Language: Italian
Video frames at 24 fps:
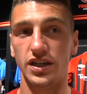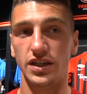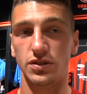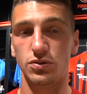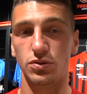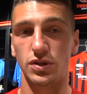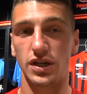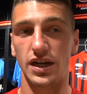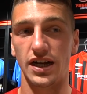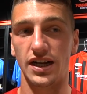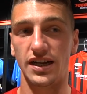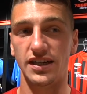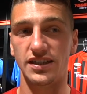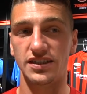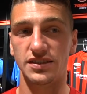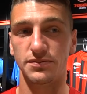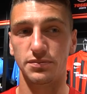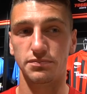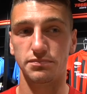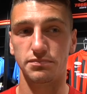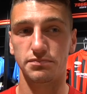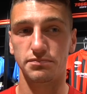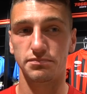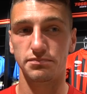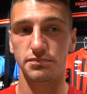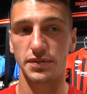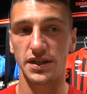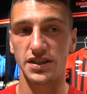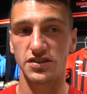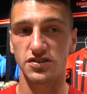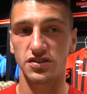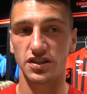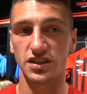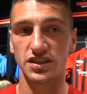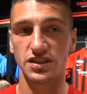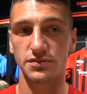e naturale
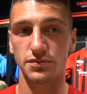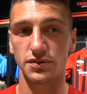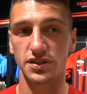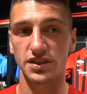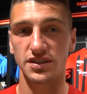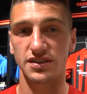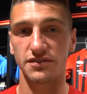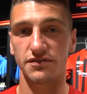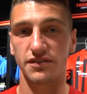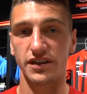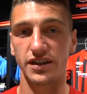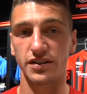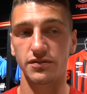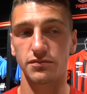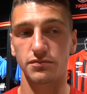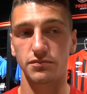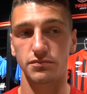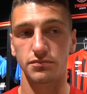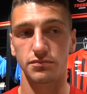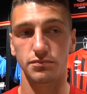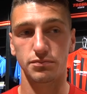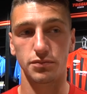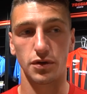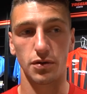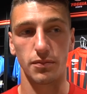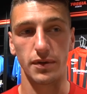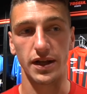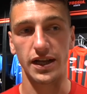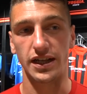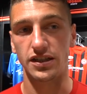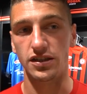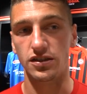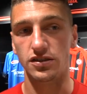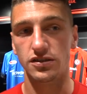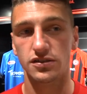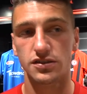penso che si potesse fare un po'
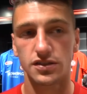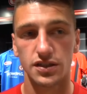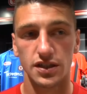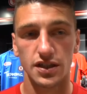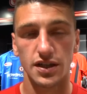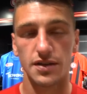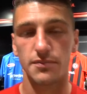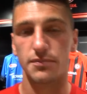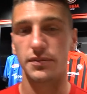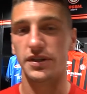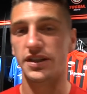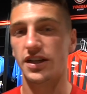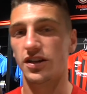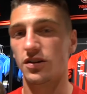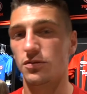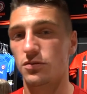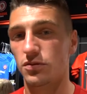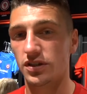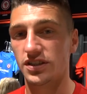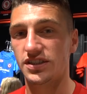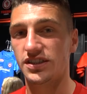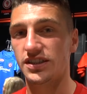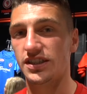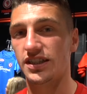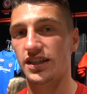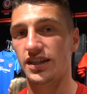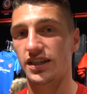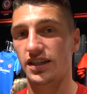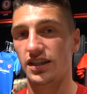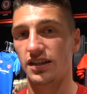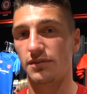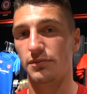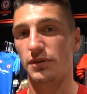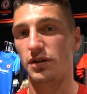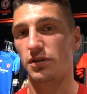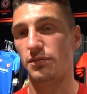meglio perché comunque
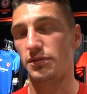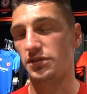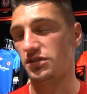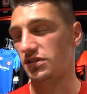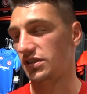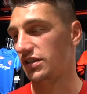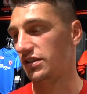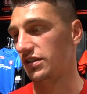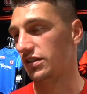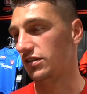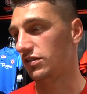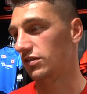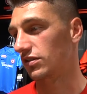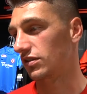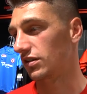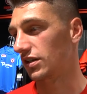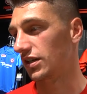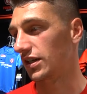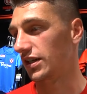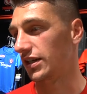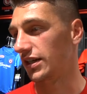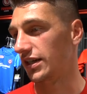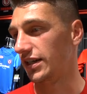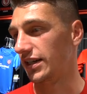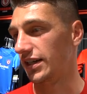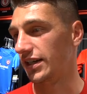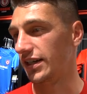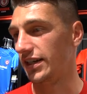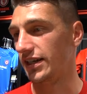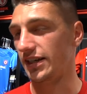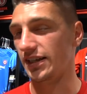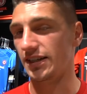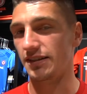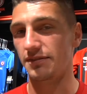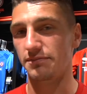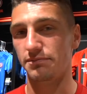sia abbiamo preso tanti
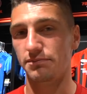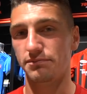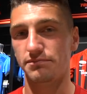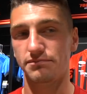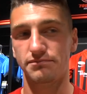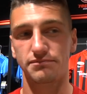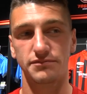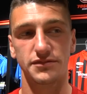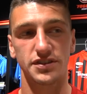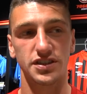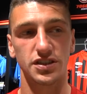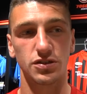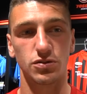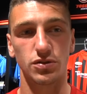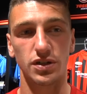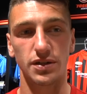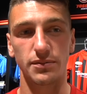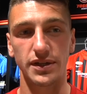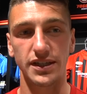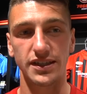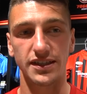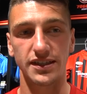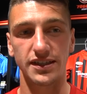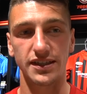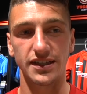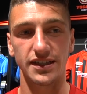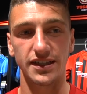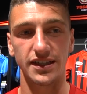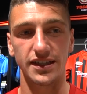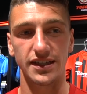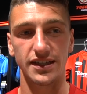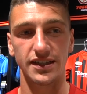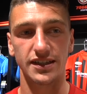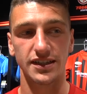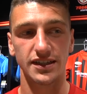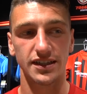gol
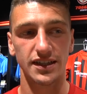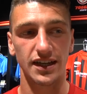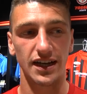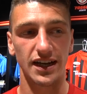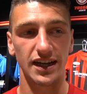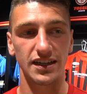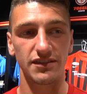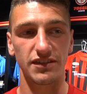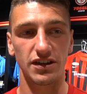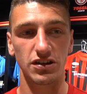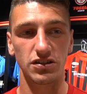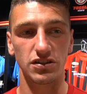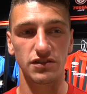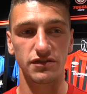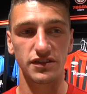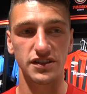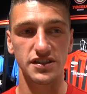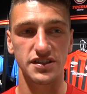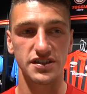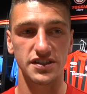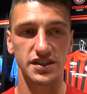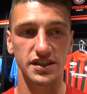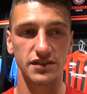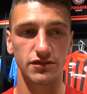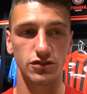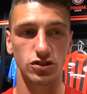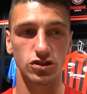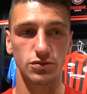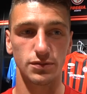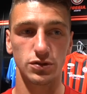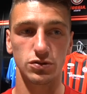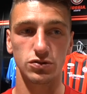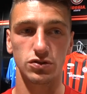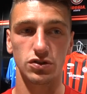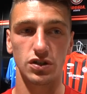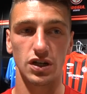sicuramente a livello difensivo
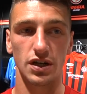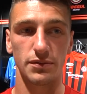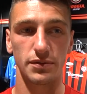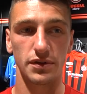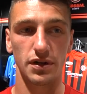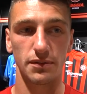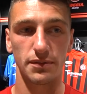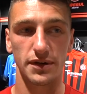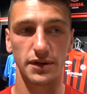soprattutto nella prima